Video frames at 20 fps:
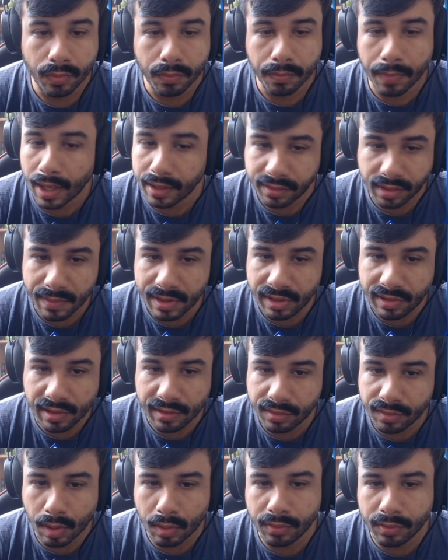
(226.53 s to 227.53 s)
Basicamente é
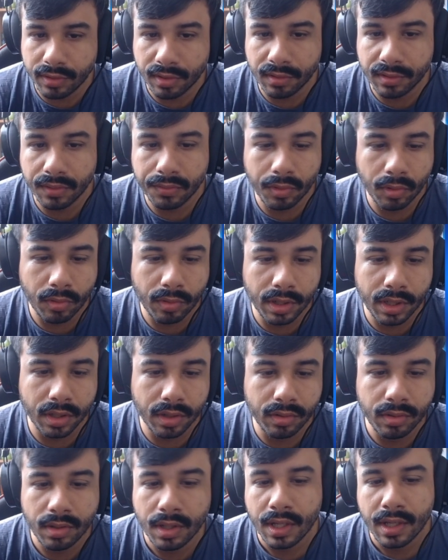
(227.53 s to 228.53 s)
isso que vai acontecer no servidor
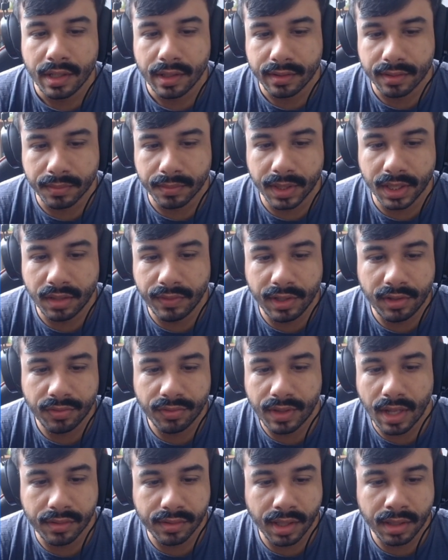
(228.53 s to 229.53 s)
coreano. Semana que vem a
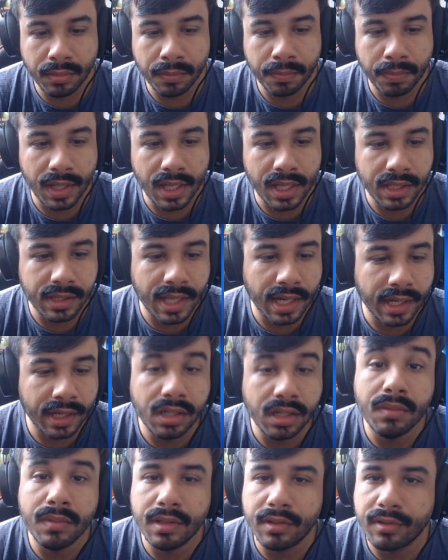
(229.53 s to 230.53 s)
gente essa gameplay da
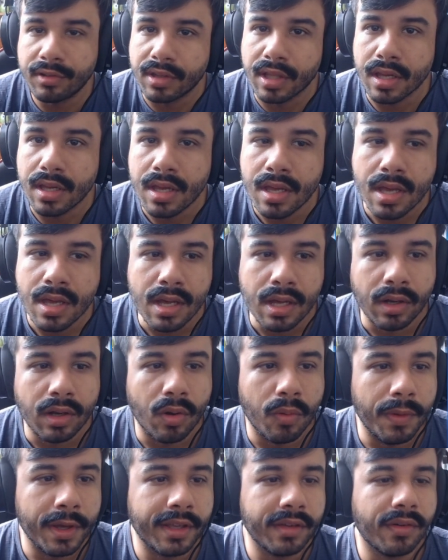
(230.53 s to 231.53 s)
DNUT,
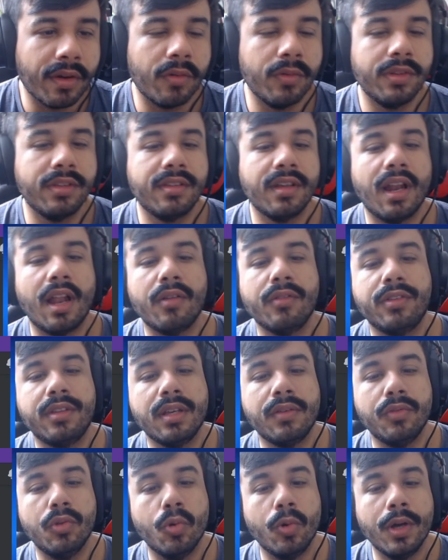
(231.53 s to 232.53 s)
como é que vai acontecer lá no
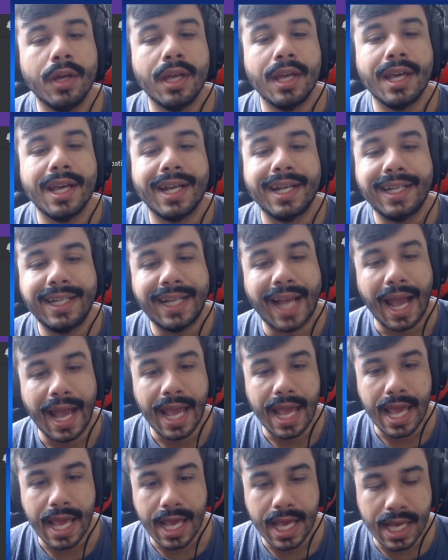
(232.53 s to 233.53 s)
servidor KR,
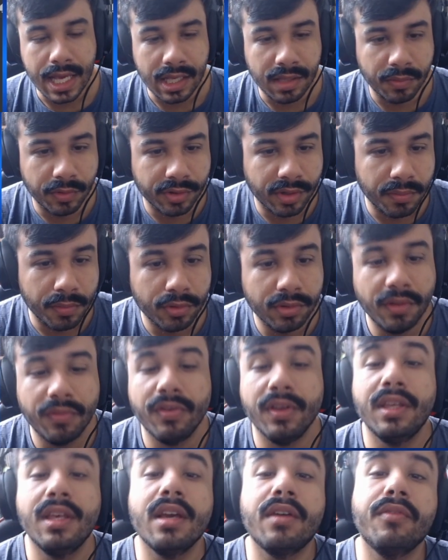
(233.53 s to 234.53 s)
é, meus amigos.
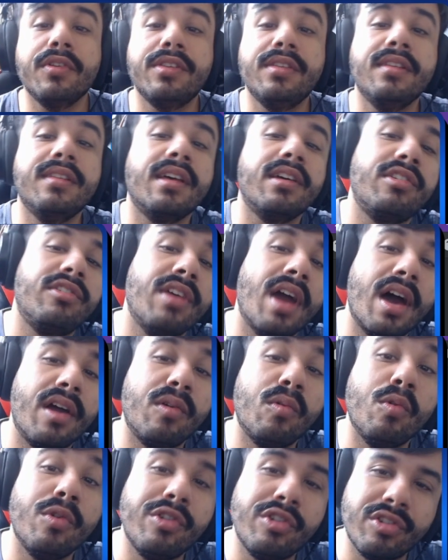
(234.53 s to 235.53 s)
Enfim, o que, que vocês
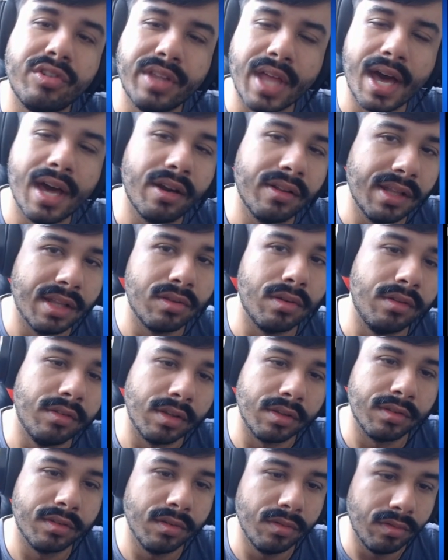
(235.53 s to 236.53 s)
acharam? Gostaram da
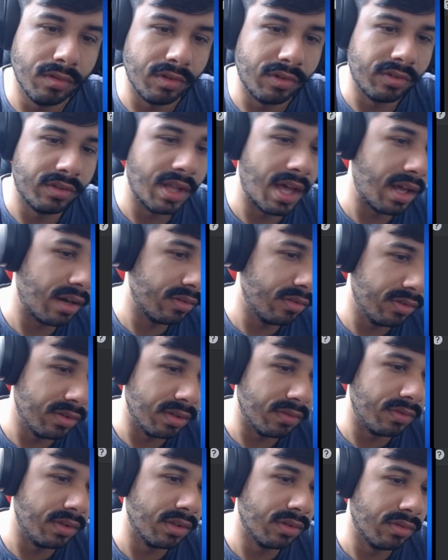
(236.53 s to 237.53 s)
atualização? Gostaram dos
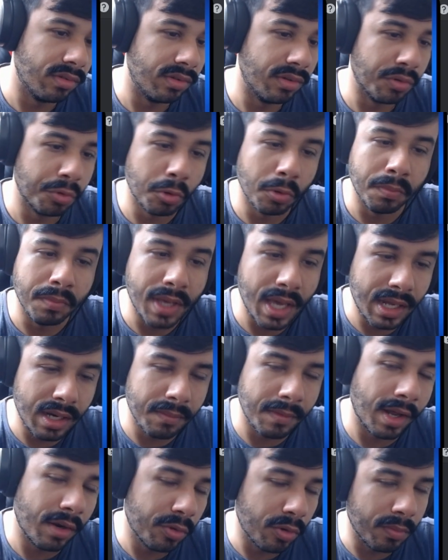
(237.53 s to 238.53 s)
eventos? Eu tô bem
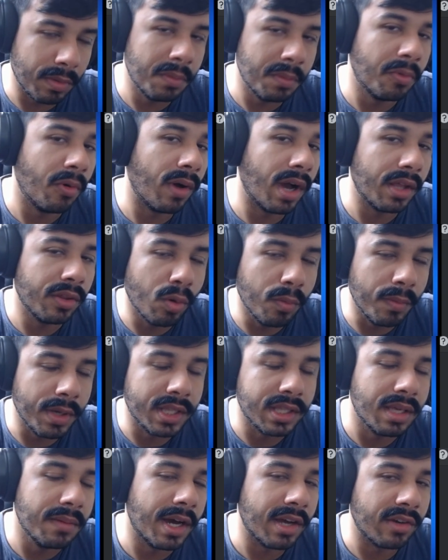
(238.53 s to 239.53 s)
animado, tô bem empolgado. Comenta
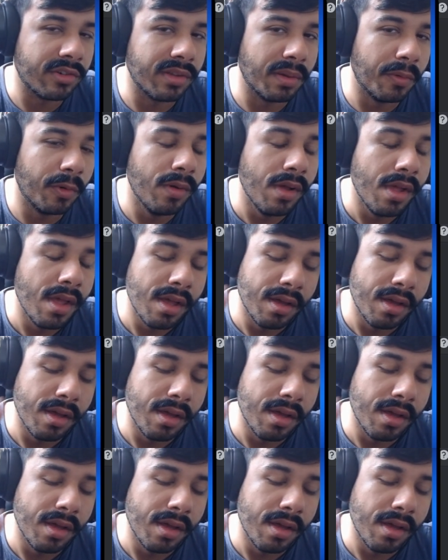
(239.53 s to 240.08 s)
aqui embaixo, tá bom?